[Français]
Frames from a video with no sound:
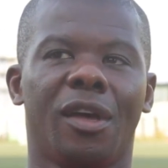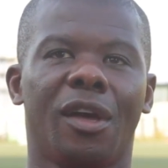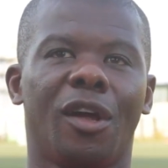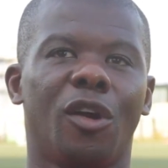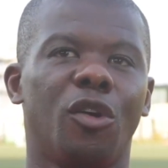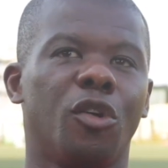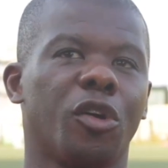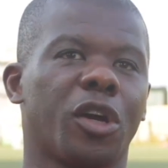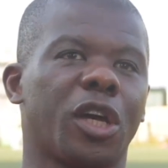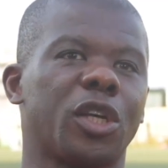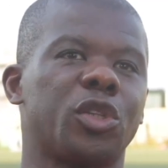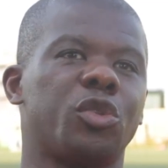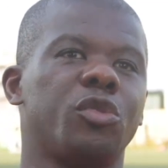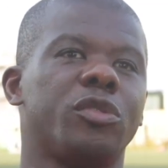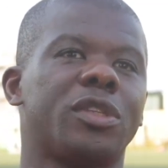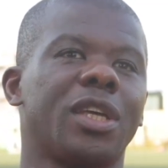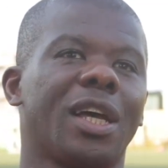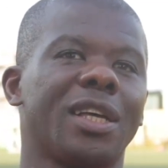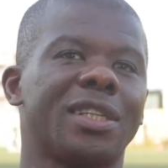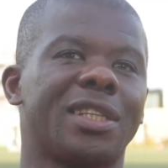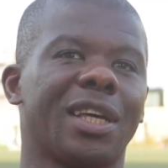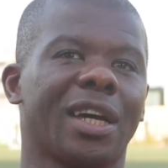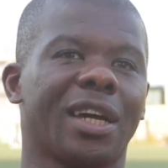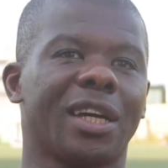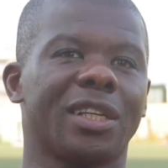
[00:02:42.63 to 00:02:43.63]
Le résultat,
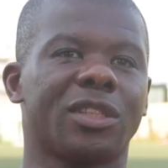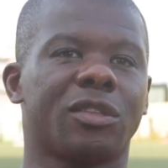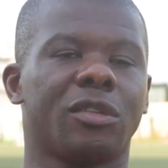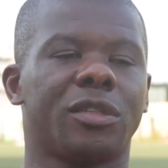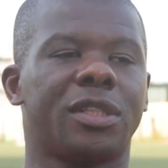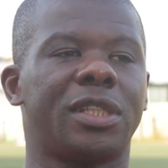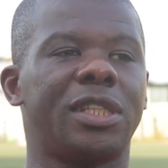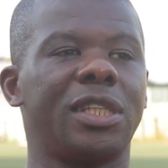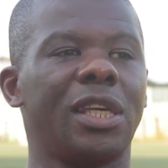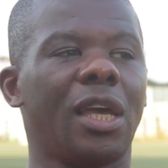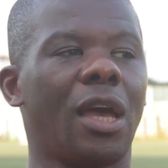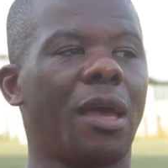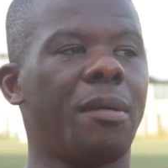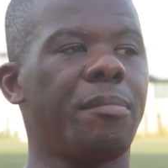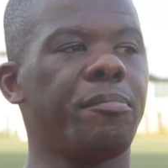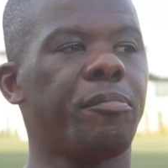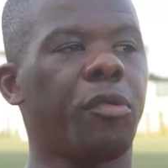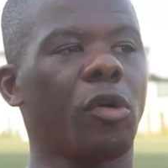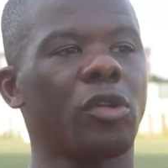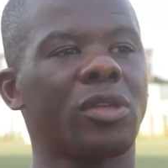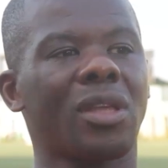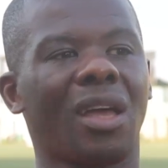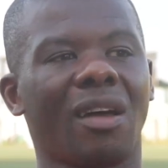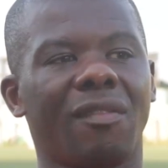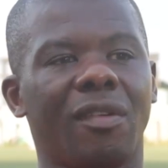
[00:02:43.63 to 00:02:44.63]
ça reste s'il y a un bon
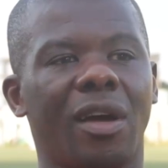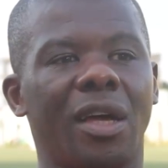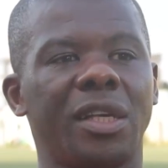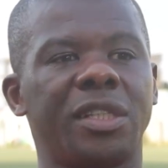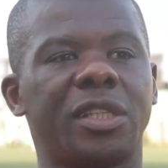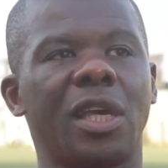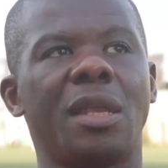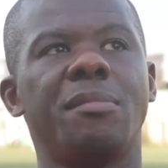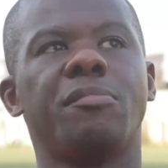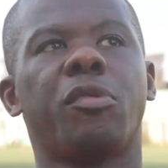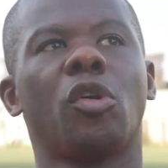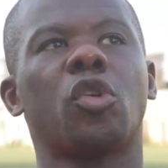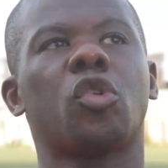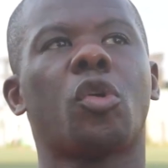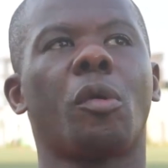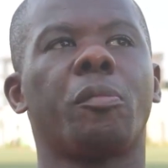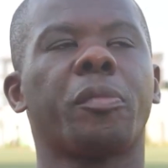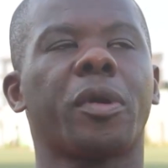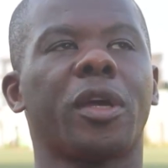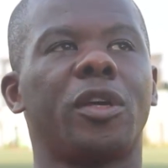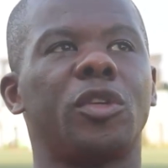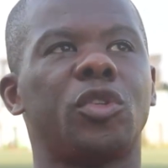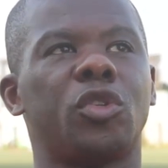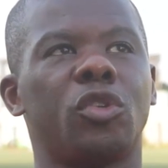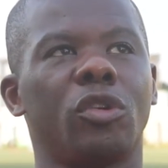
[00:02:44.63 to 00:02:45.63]
travail, s'il y a une bonne
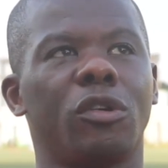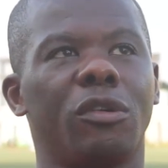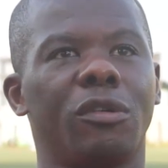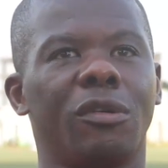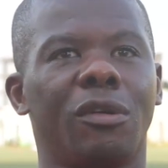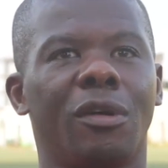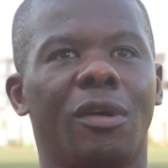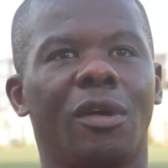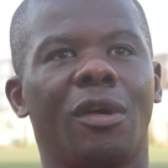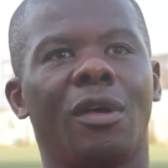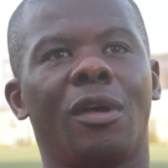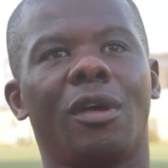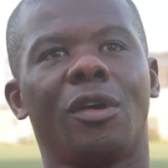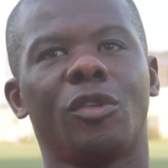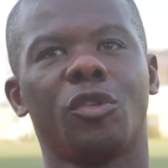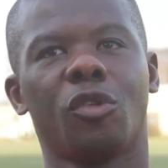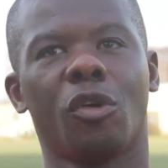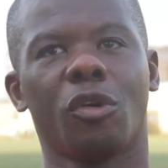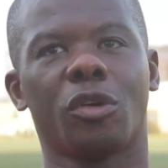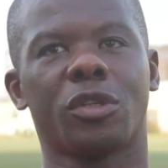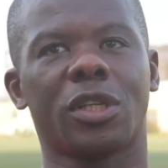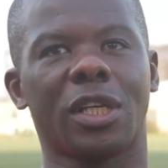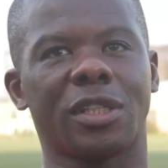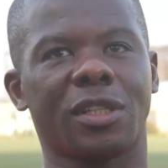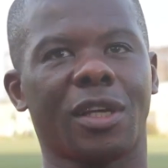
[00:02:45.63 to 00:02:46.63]
compréhension, donc
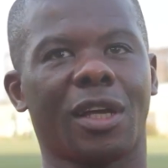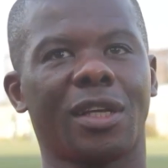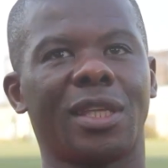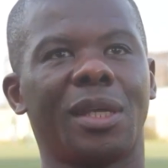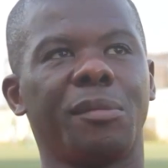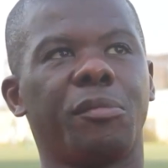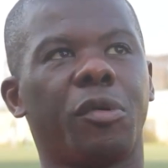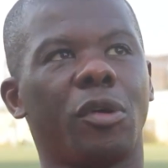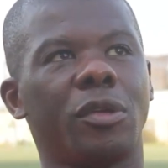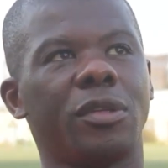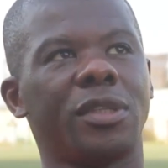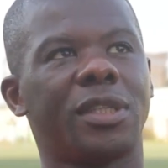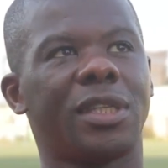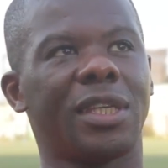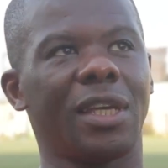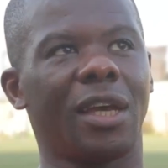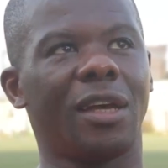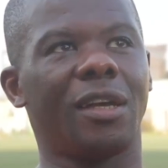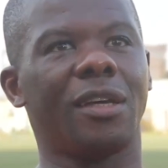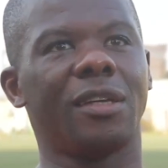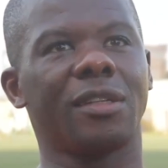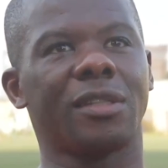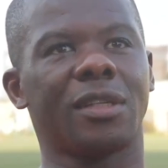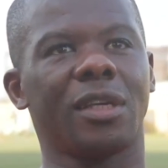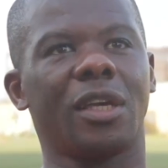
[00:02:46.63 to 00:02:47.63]
ça sera des bonnes
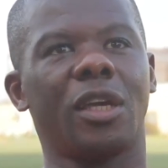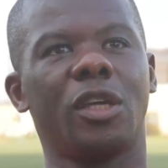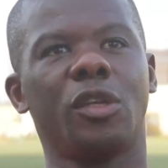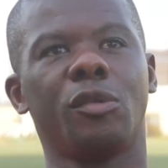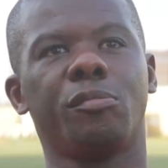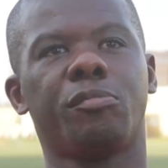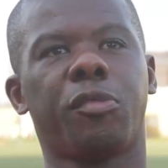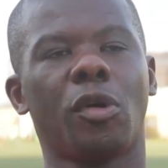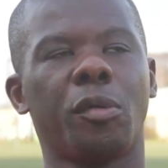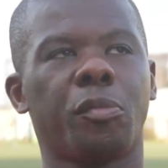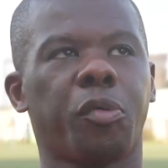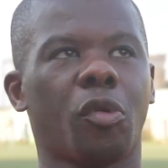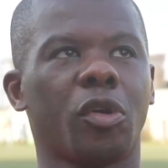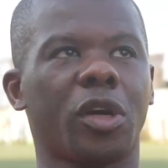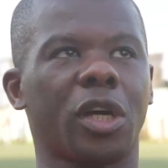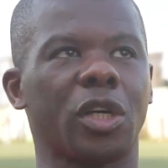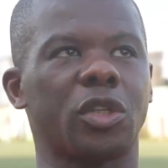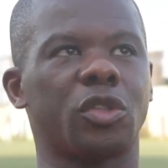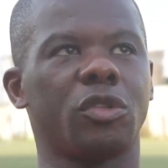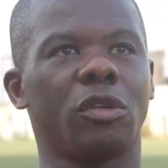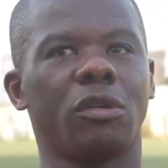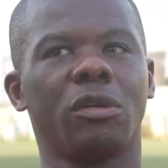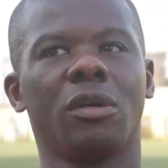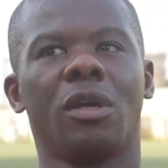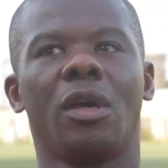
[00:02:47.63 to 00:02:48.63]
séances et une bonne
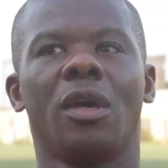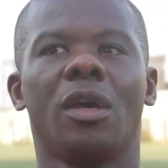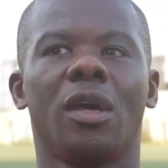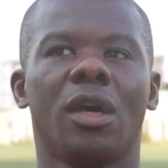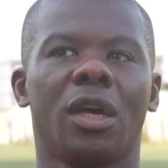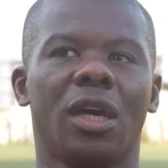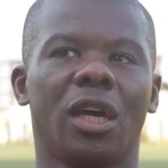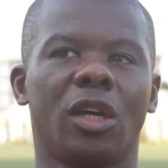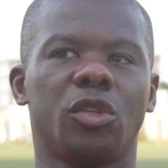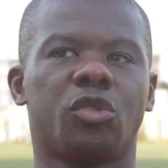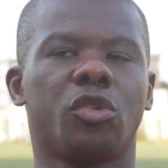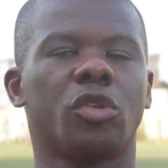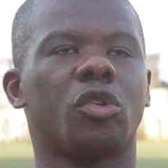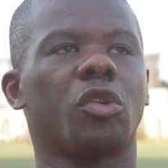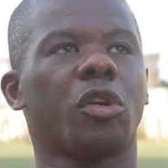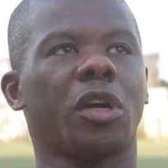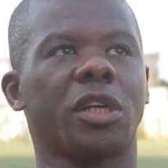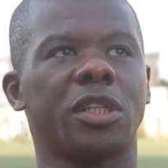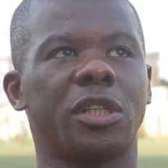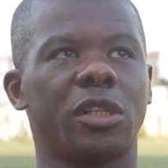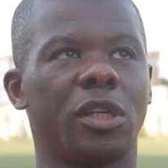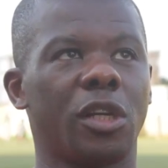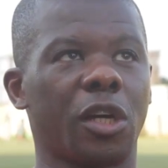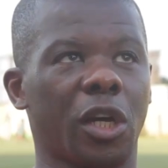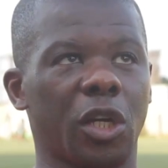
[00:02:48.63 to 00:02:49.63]
progression. Et ensuite,
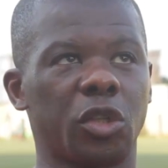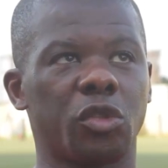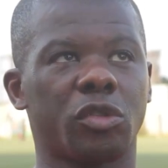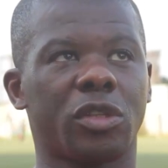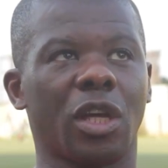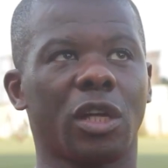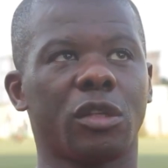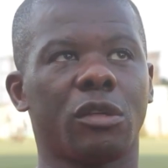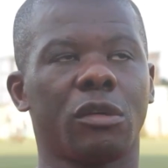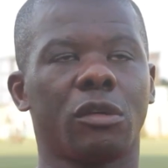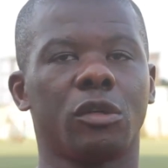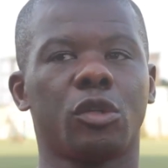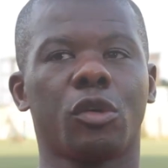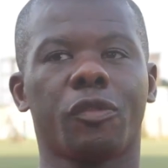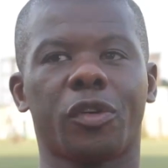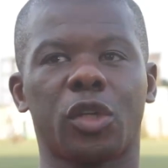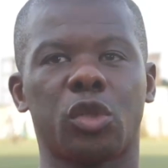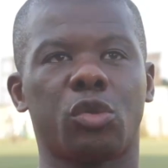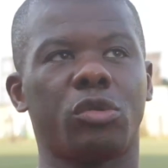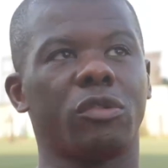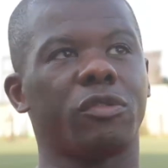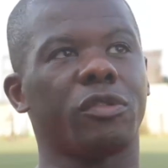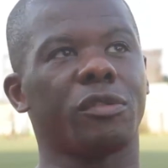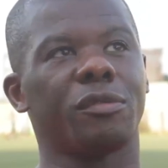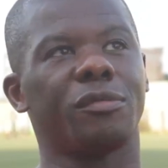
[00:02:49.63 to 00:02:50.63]
le, résultat devrait
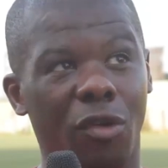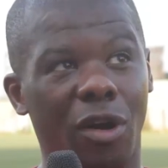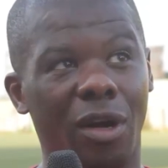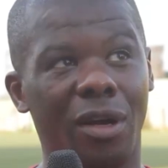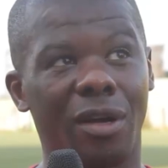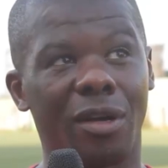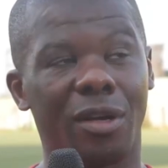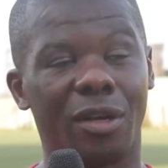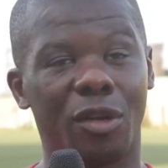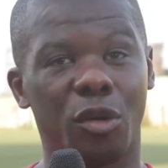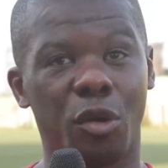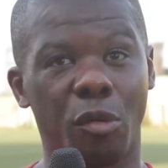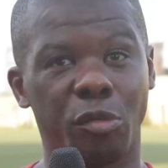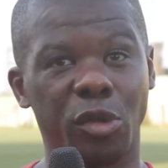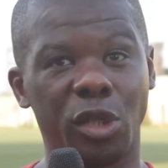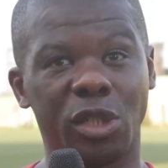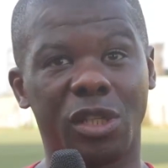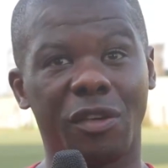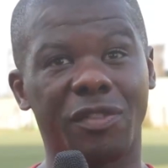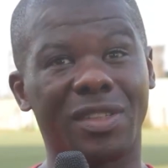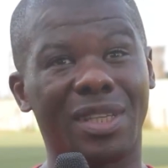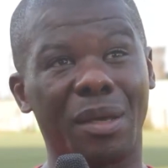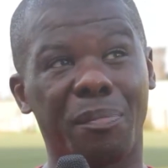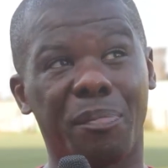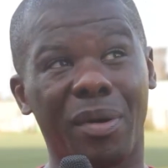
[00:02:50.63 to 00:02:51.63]
suivre. Moi,
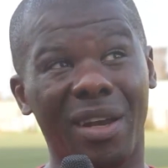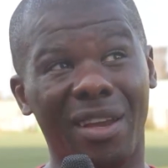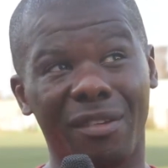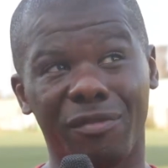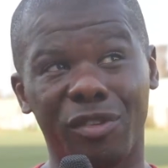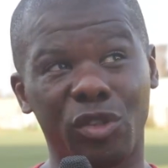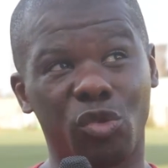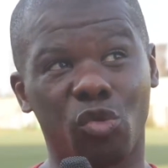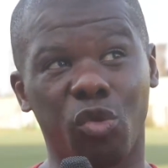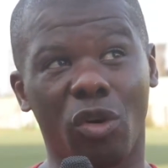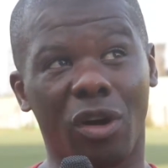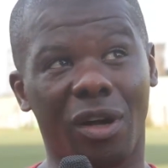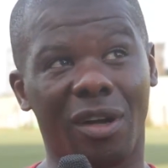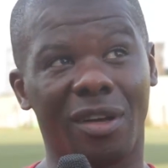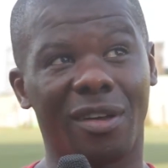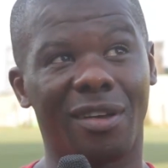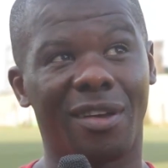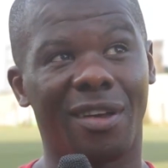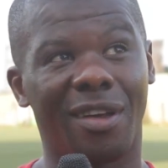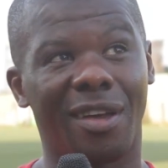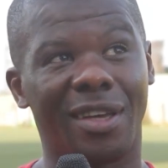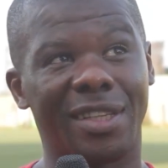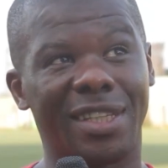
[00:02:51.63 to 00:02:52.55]
l'objectif, ce n'est pas la victoire.